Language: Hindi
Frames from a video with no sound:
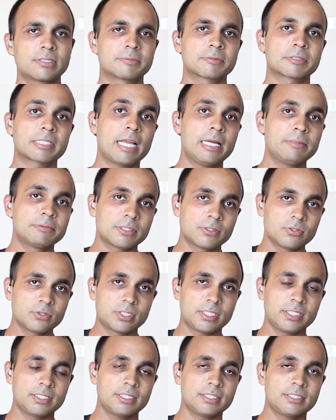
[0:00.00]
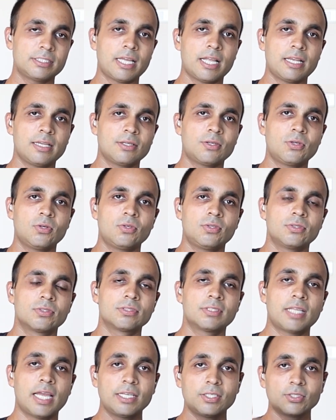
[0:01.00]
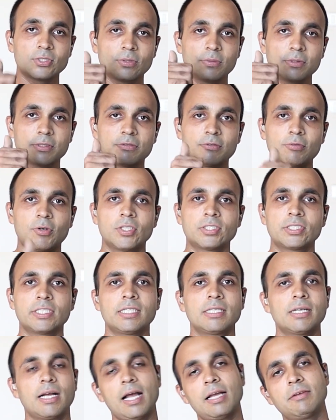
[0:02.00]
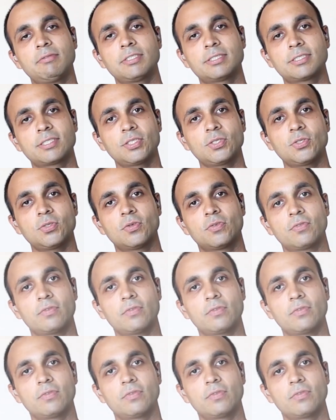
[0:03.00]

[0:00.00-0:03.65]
और सब्सक्राइब जरूर कीजिए चैनल को थैंक यू सो मच फॉर वॉचिंग आई विल सी यू